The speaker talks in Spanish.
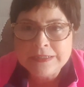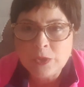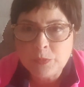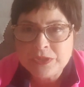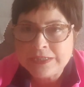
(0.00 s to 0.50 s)
de
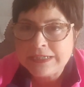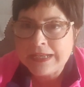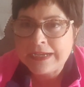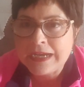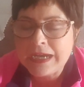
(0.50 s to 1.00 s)
cómo tiene
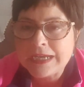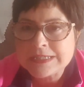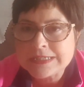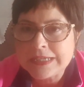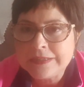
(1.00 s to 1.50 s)
la
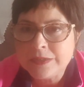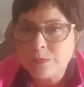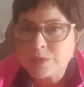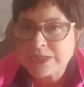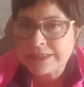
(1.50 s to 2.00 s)
casa, de
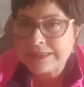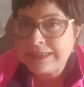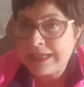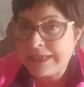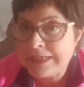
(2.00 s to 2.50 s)
cómo se
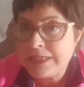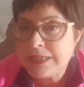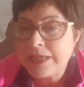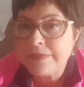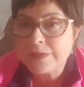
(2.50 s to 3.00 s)
arregla
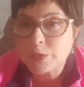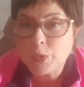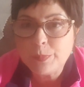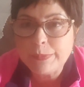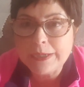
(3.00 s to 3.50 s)
ella, de
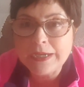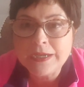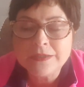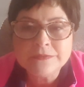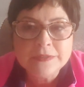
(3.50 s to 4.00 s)

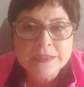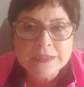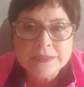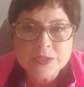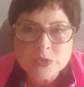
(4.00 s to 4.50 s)
ropa,
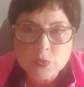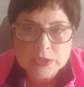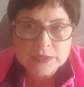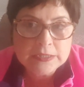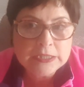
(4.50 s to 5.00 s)
de su
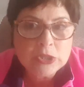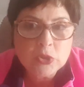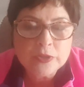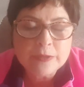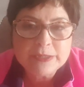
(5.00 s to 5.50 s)

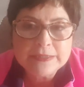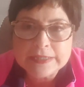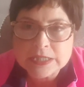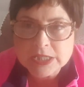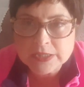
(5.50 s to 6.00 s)
estilo, de
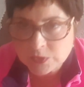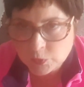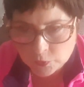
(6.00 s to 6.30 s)
pintarse, de